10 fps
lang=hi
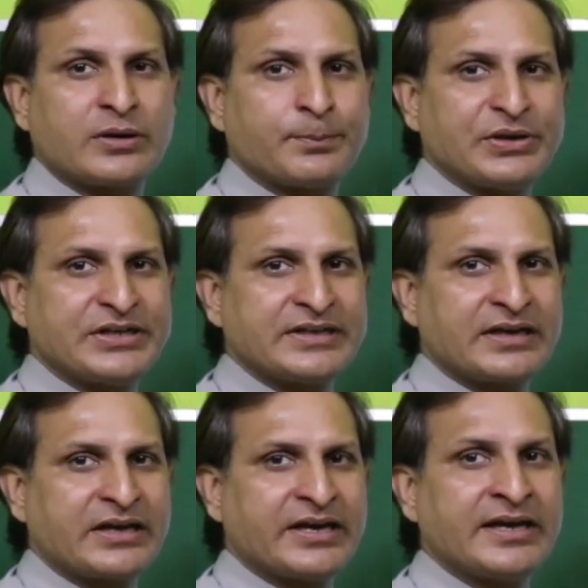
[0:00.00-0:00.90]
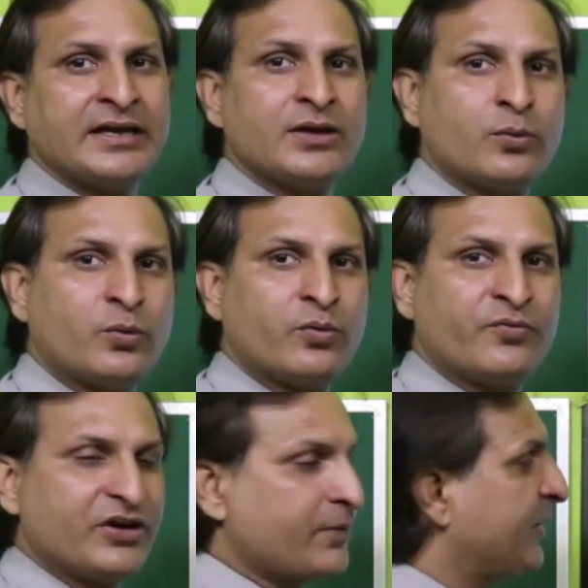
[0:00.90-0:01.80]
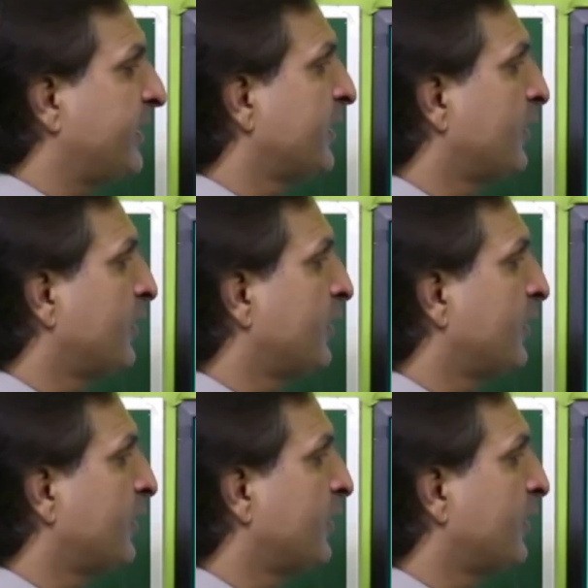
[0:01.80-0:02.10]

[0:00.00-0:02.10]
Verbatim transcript: कंप्लीट करना है होमवर्क में